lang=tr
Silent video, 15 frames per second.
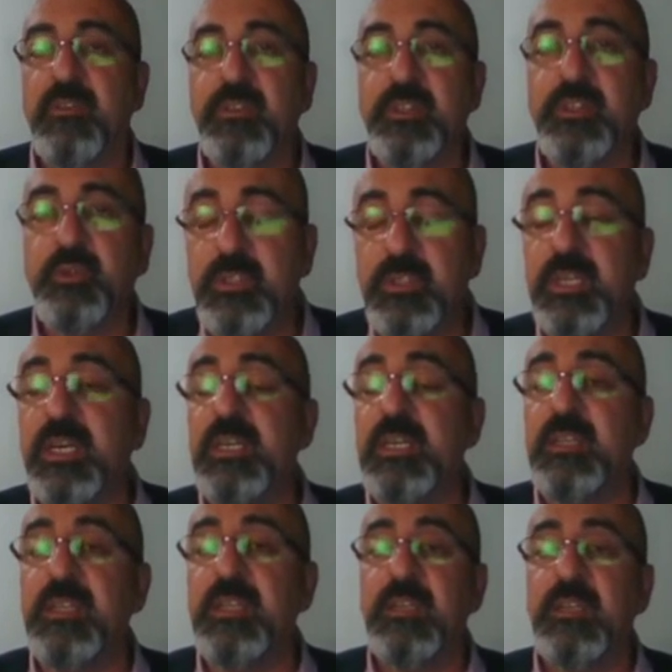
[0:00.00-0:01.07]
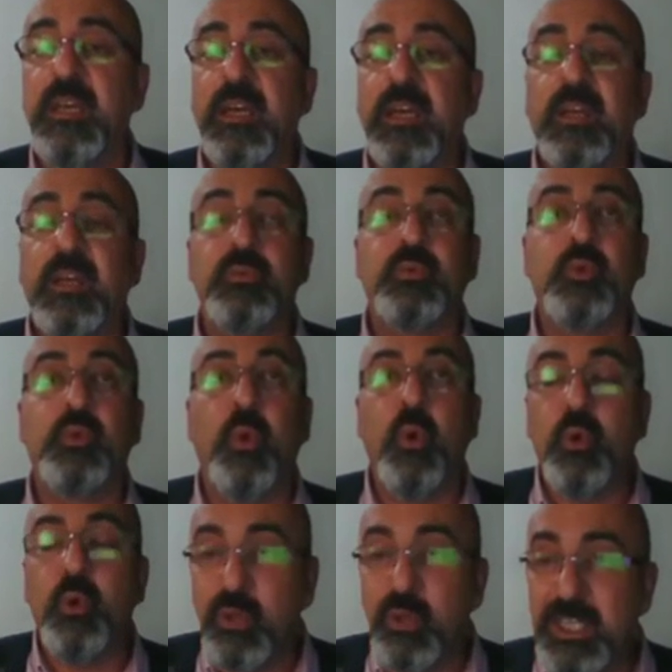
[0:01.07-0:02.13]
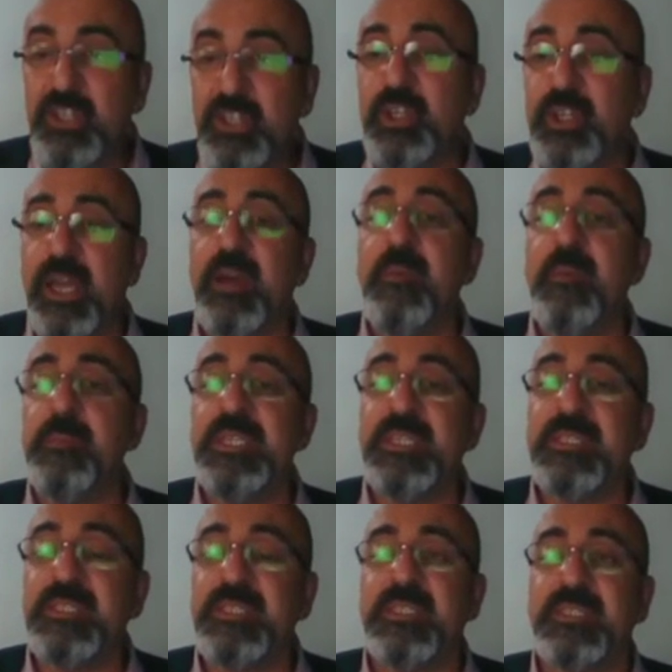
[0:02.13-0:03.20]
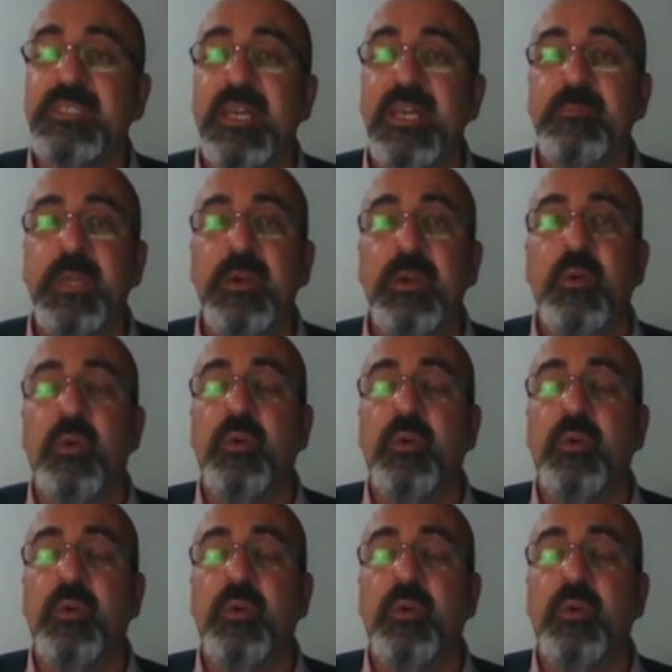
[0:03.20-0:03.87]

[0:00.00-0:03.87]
Ve çok dikkat edin. Doğru işleyen bir sistemde